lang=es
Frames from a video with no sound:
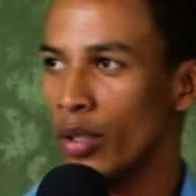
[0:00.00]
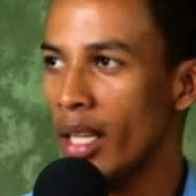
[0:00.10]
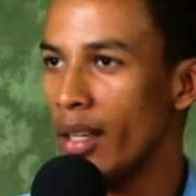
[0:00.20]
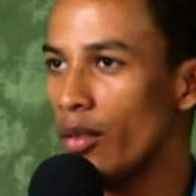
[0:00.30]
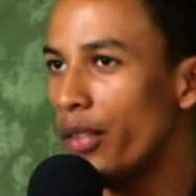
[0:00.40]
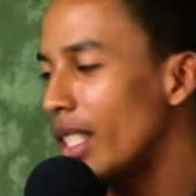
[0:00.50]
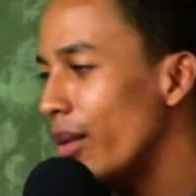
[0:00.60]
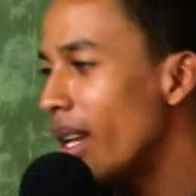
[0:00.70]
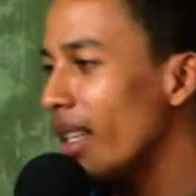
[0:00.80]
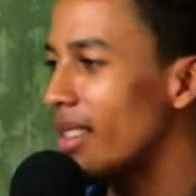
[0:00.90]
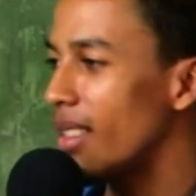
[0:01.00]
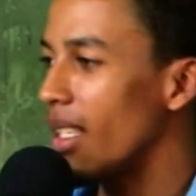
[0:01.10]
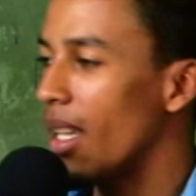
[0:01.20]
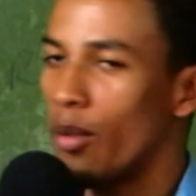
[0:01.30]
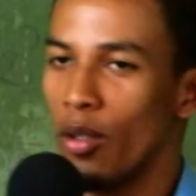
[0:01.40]
una, un festival que se
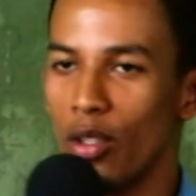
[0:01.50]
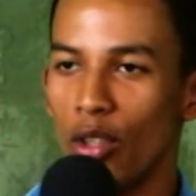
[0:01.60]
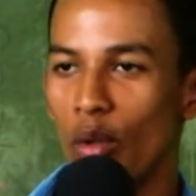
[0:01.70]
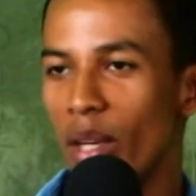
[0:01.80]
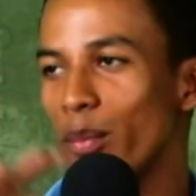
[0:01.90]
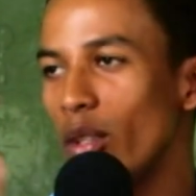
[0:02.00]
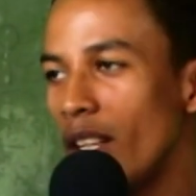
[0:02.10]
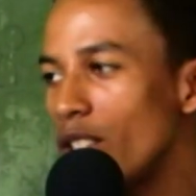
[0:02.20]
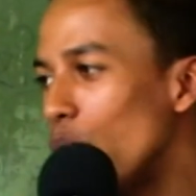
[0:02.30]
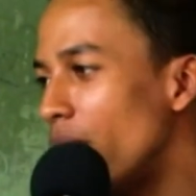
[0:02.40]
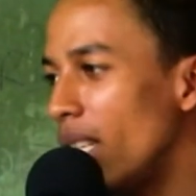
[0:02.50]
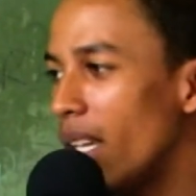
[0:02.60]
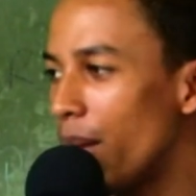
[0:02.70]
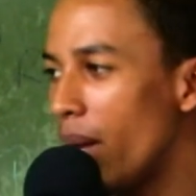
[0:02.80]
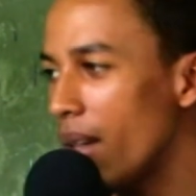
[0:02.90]
llamó No Más Violencia Juvenil
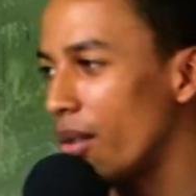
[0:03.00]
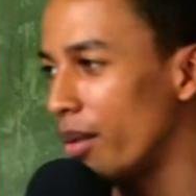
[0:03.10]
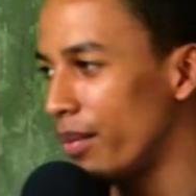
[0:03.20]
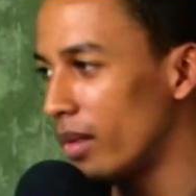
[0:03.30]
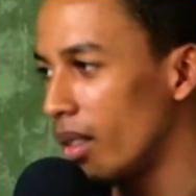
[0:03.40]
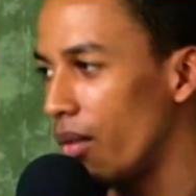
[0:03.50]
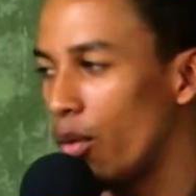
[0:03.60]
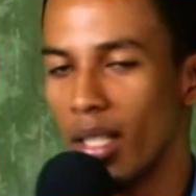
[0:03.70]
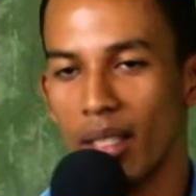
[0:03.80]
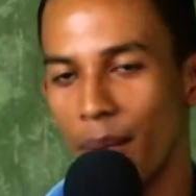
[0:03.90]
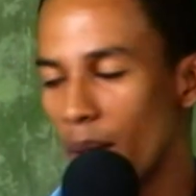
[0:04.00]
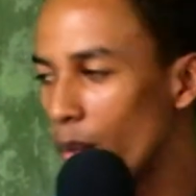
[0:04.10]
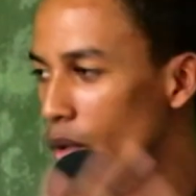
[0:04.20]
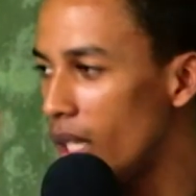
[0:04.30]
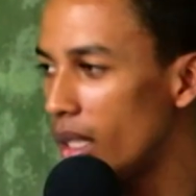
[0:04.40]
en el Barrio. Fue una actividad bien
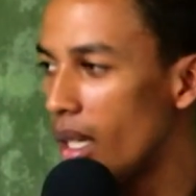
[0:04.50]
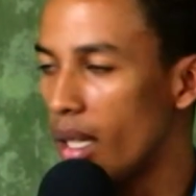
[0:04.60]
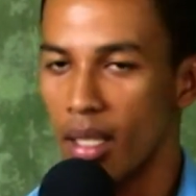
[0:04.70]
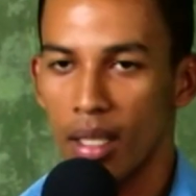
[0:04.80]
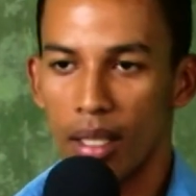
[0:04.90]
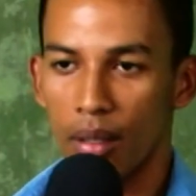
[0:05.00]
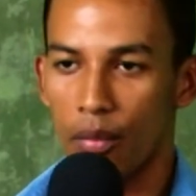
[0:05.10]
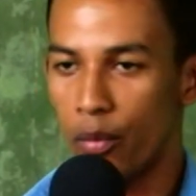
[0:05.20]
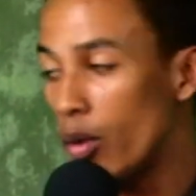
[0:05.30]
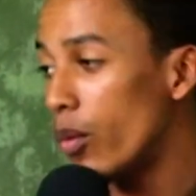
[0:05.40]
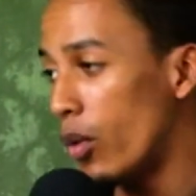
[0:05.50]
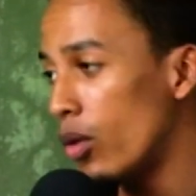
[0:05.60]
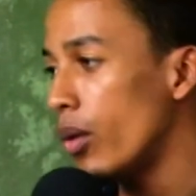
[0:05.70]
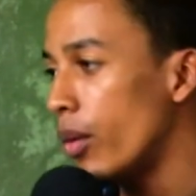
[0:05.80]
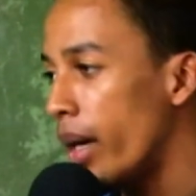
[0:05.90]
bonita,
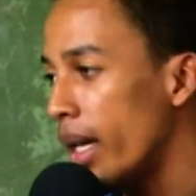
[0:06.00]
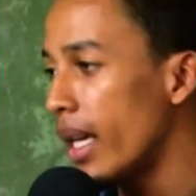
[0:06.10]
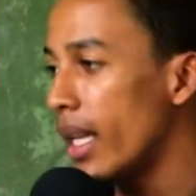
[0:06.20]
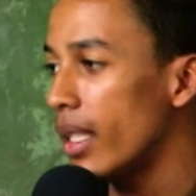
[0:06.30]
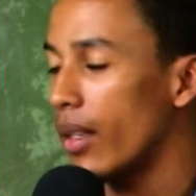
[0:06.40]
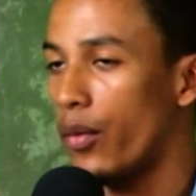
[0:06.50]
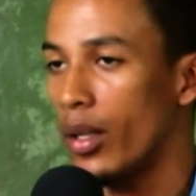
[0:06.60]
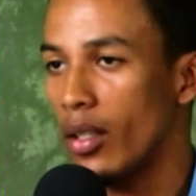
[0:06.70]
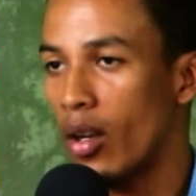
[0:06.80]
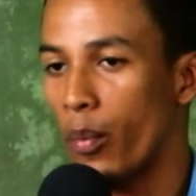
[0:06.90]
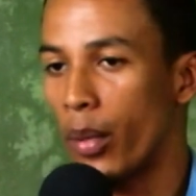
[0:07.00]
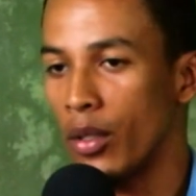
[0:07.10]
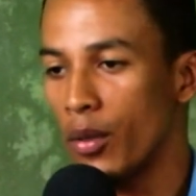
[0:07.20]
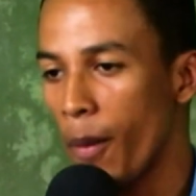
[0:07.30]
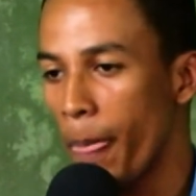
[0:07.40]
hubo, varias gente que fue, nos
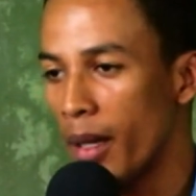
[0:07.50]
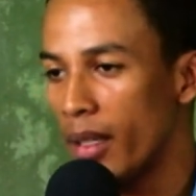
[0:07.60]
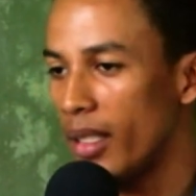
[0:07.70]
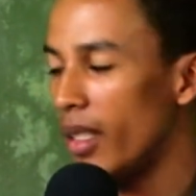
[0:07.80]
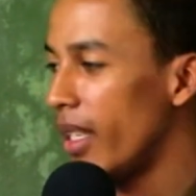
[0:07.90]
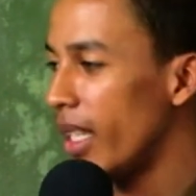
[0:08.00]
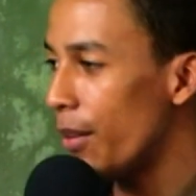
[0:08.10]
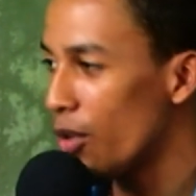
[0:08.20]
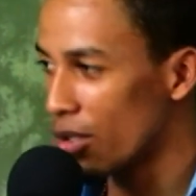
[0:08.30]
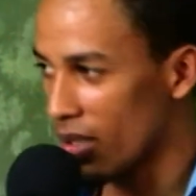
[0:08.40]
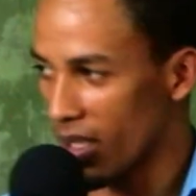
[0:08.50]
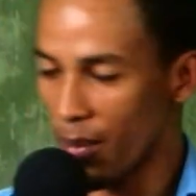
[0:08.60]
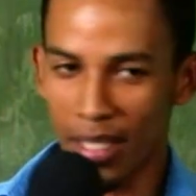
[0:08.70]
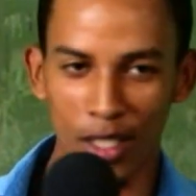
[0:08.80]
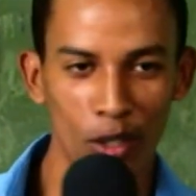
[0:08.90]
acompañó y giramos eh,
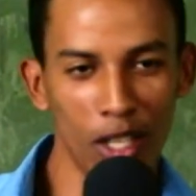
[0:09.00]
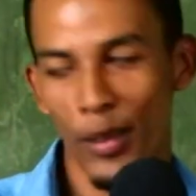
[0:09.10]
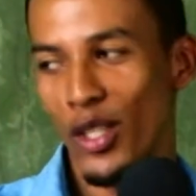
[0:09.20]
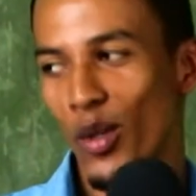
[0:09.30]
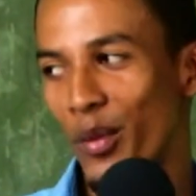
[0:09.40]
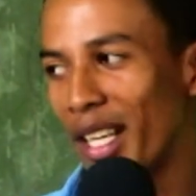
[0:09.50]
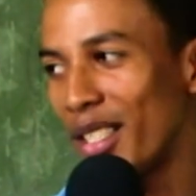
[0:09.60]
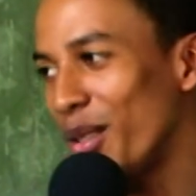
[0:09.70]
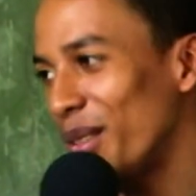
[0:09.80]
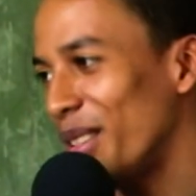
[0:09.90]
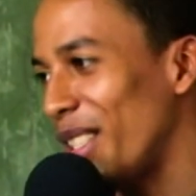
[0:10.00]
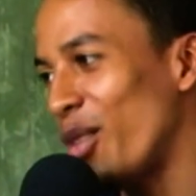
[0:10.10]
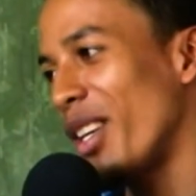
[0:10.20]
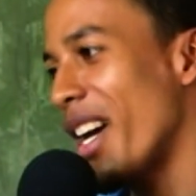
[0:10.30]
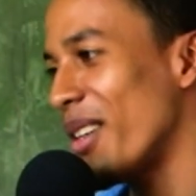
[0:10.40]
invitación a los medios de comunicación y
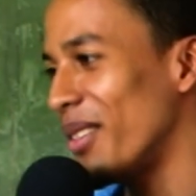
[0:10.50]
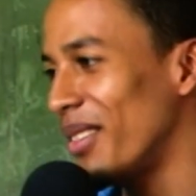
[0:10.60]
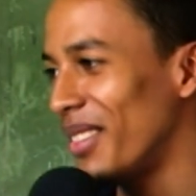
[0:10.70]
no llegaron.